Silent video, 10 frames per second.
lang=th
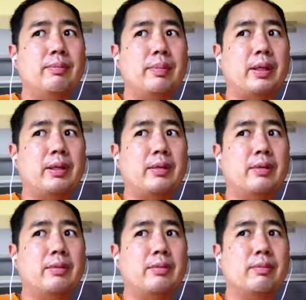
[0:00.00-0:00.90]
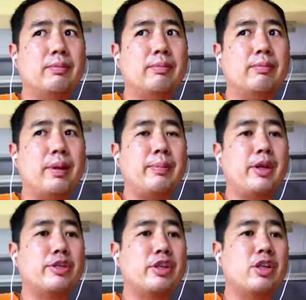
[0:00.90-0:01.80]
เป็นเป็น
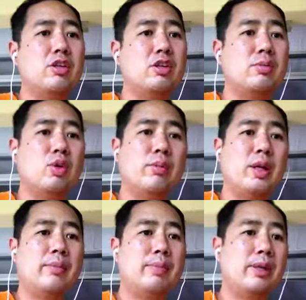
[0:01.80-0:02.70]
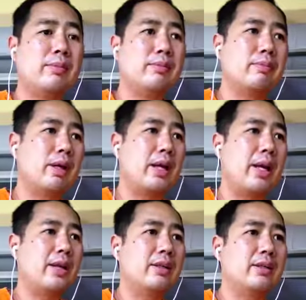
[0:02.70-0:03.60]
magical moment เป็นอะไร
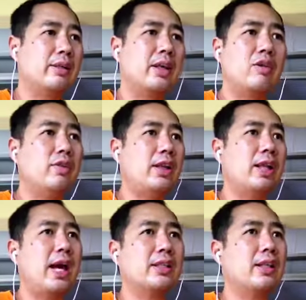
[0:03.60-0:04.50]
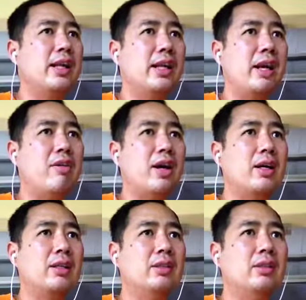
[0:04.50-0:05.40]
ก็ที่เขาสรรหาจะเรียกแล้วอะ่ะ
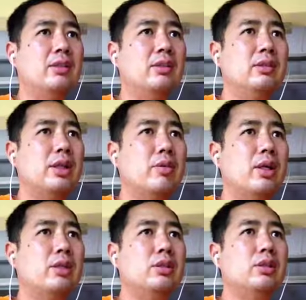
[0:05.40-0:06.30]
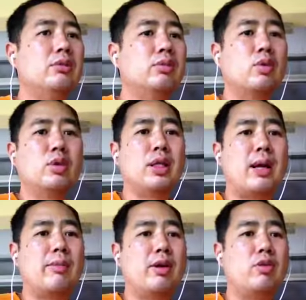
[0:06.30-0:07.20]
แต่ว่าคือคน
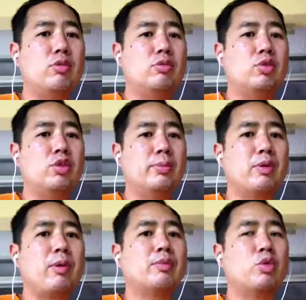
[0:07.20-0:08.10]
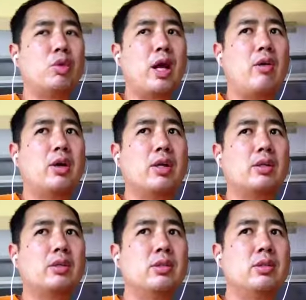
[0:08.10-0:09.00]
ทำแล้วรู้สึกมีความสุขแล้วอะ่ะ
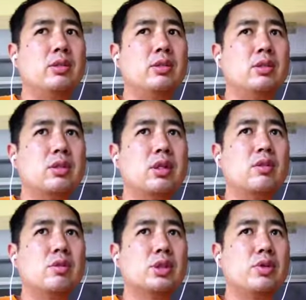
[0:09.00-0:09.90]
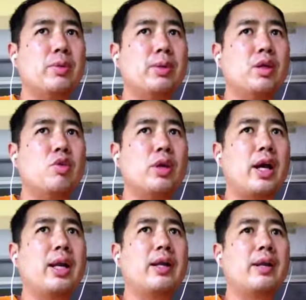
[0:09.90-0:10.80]
ก็คงชีวิตก็คง
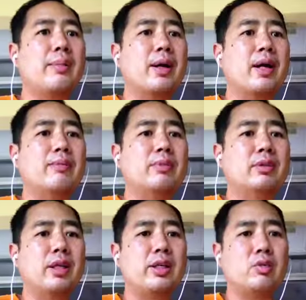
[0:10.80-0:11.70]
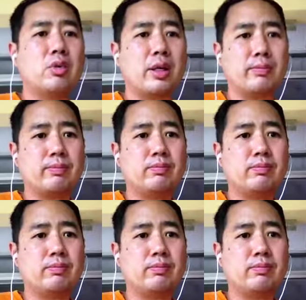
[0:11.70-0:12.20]
แค่นั้นนะมั้งครับ ได้อยู่กับ